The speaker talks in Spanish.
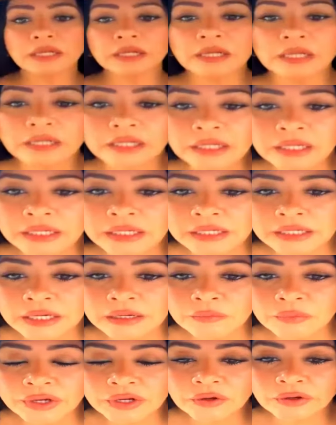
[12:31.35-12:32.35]
Na, na, na,
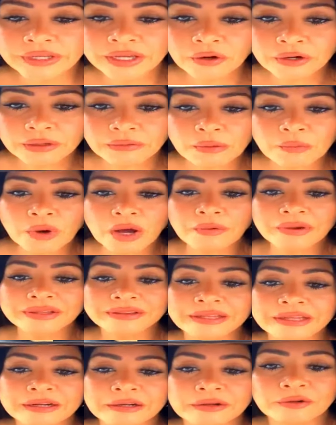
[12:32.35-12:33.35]
na. Bueno, y ahora vamos a
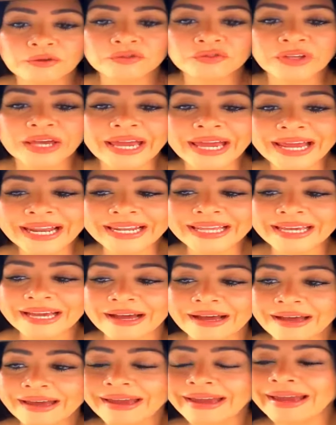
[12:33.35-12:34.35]
vestirnos.
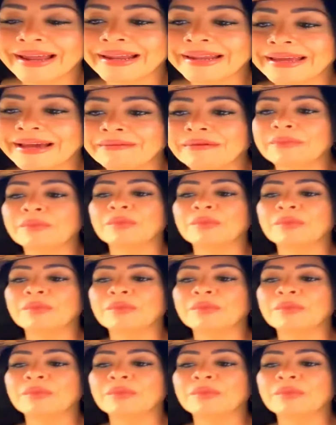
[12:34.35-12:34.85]
Elia, Elia,